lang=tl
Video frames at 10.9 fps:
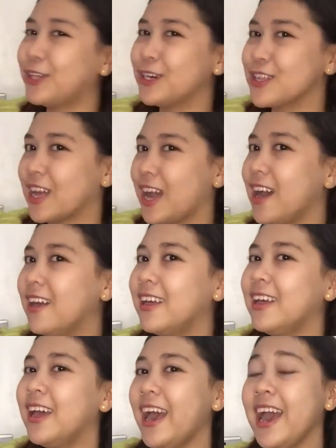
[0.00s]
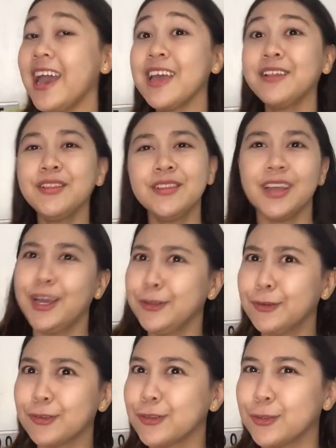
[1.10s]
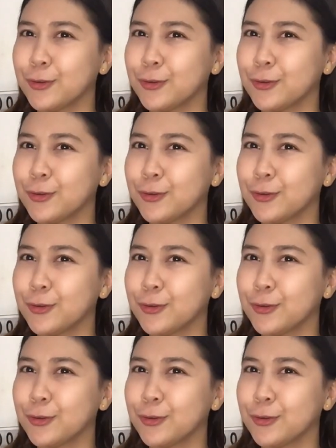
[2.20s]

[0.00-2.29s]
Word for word: ko lang siya. And, anong gusto